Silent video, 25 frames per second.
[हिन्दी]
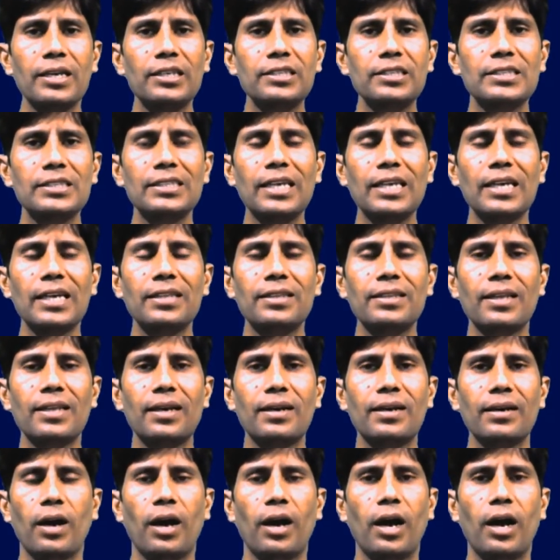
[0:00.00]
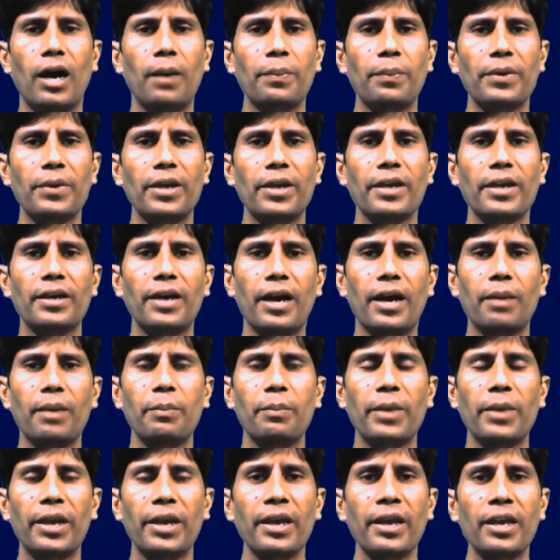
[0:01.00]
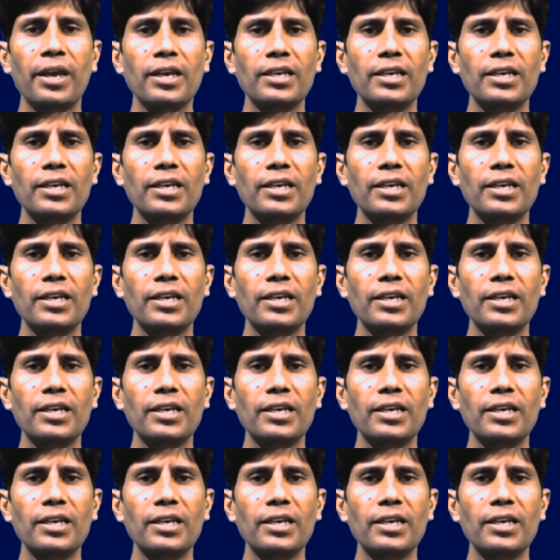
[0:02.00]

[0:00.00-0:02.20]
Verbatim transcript: इसके अंदर आपके घर में